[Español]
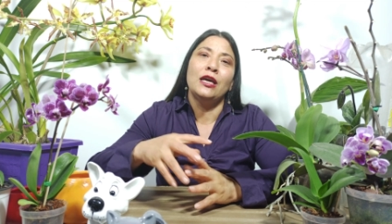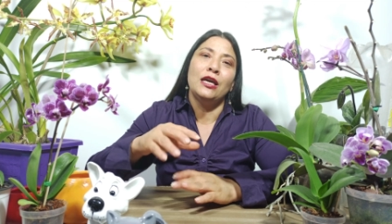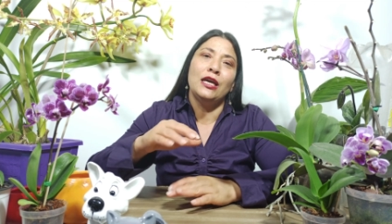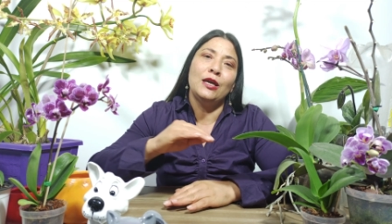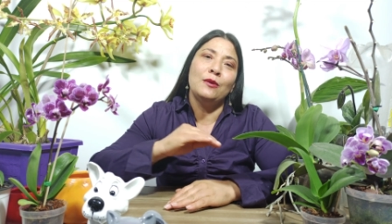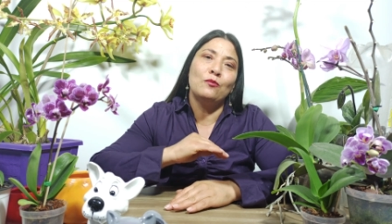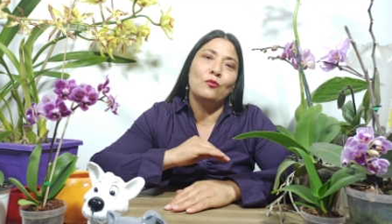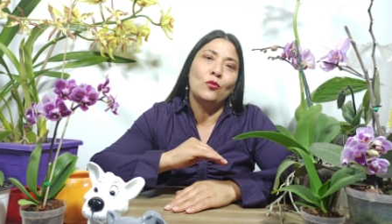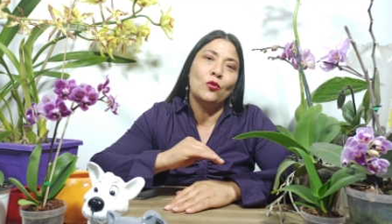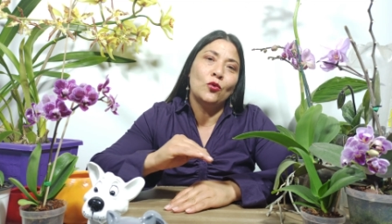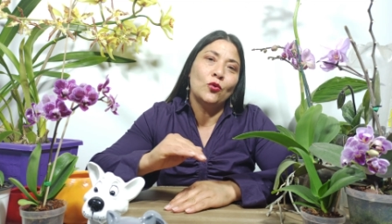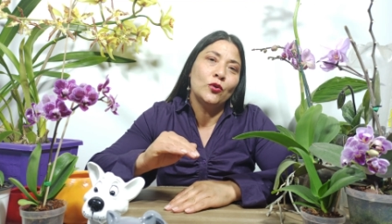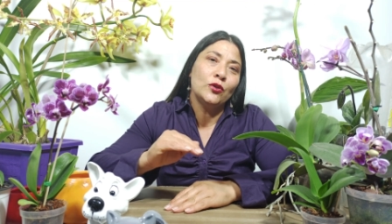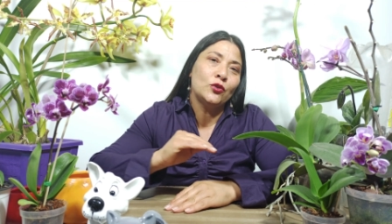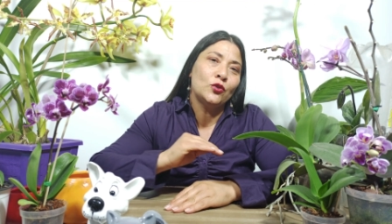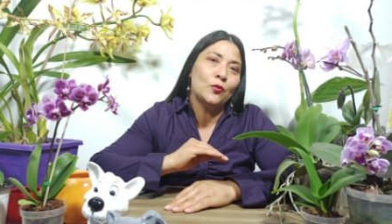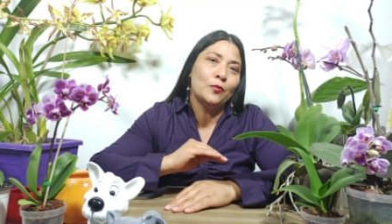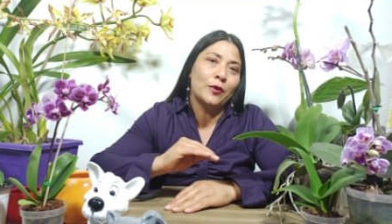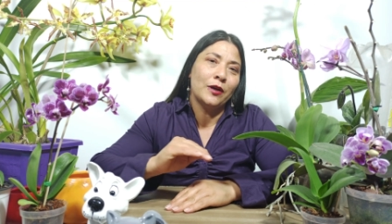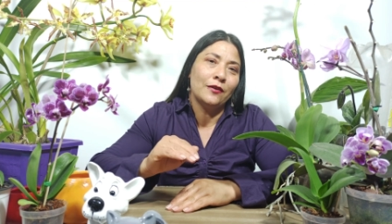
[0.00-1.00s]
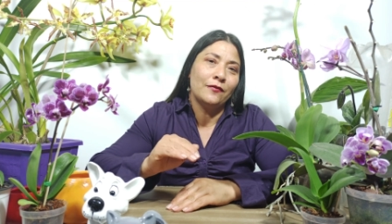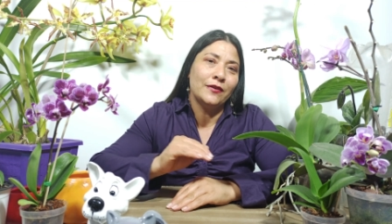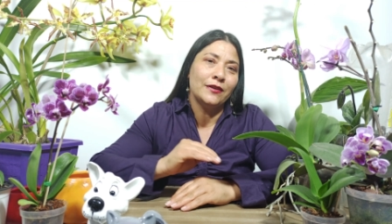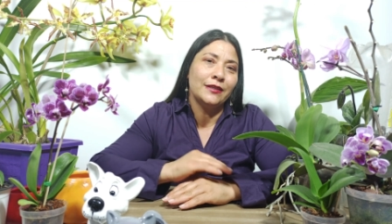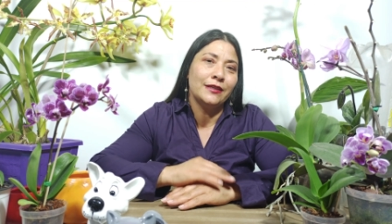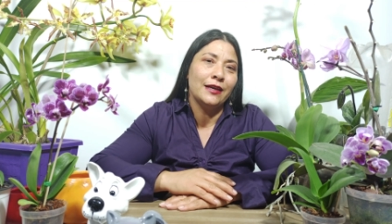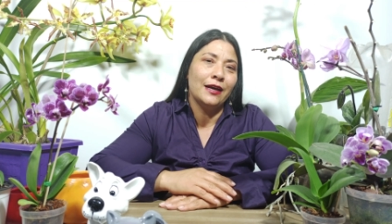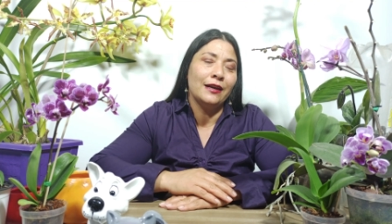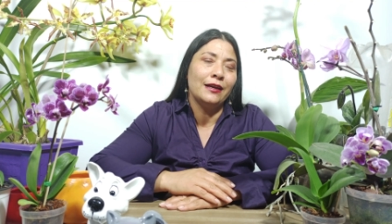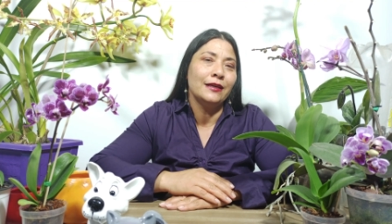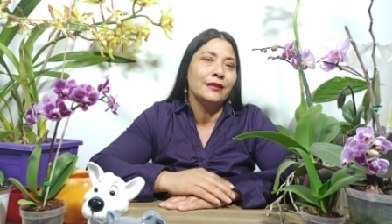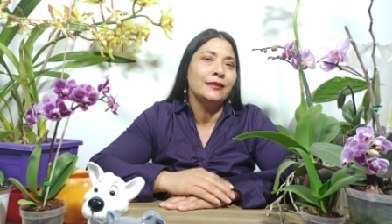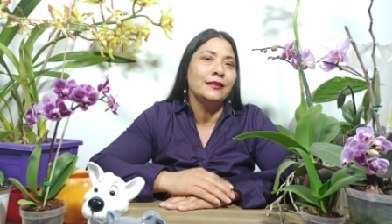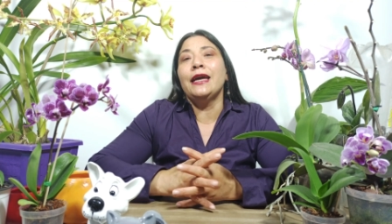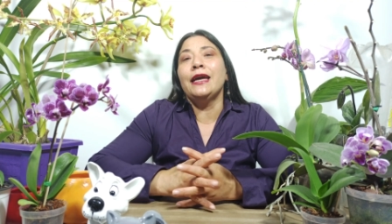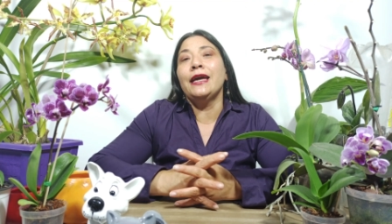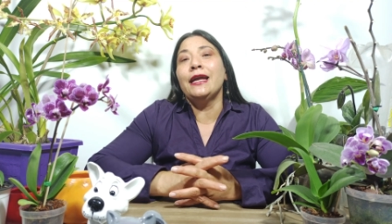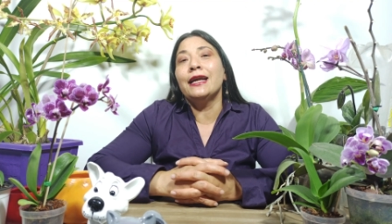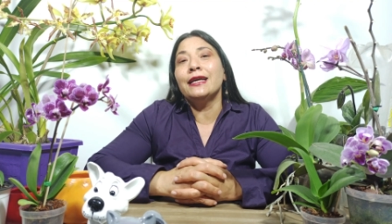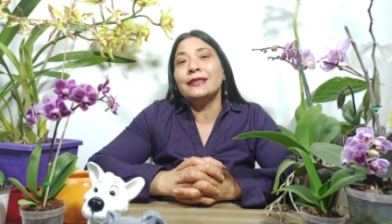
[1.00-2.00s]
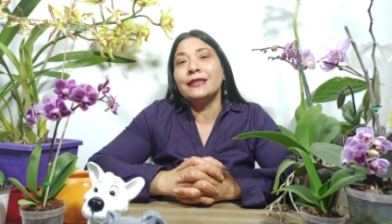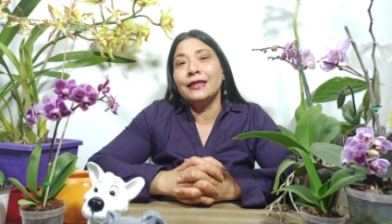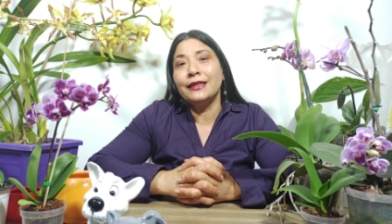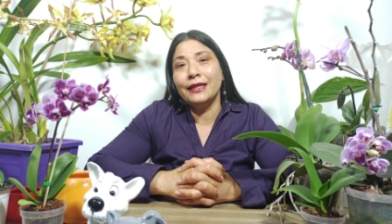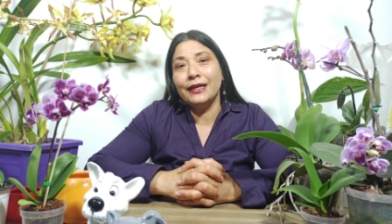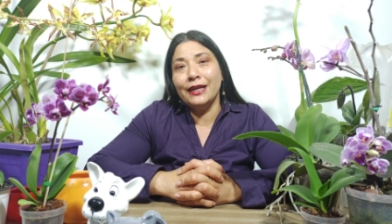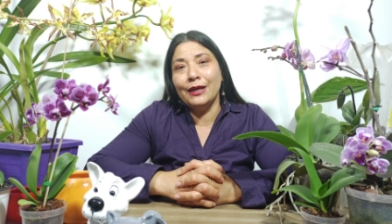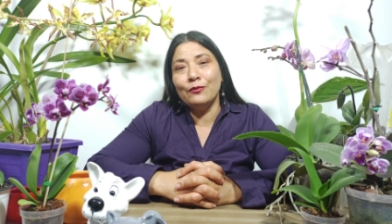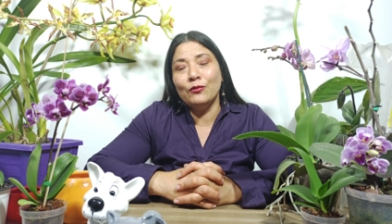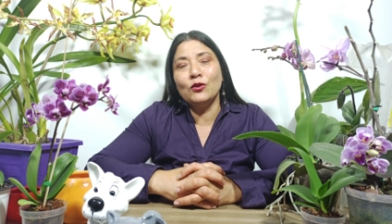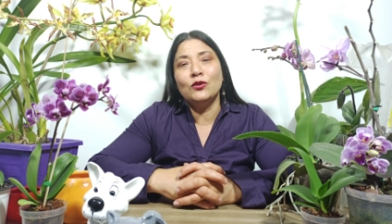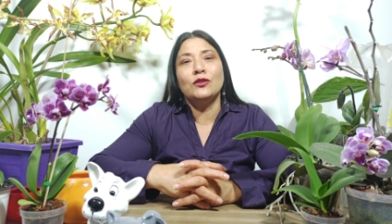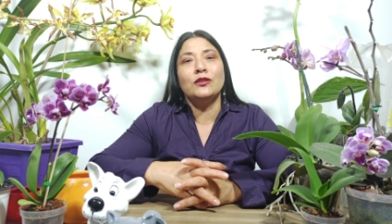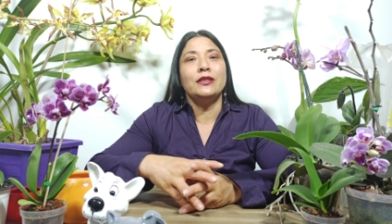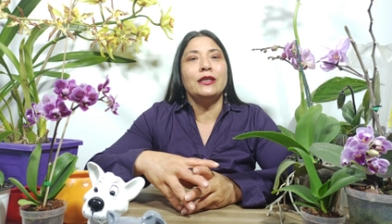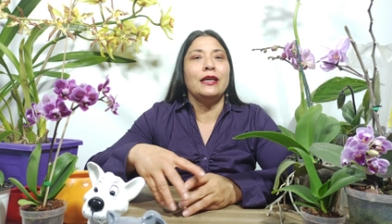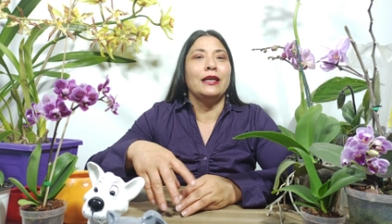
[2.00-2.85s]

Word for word: y muy superficiales y las que tenemos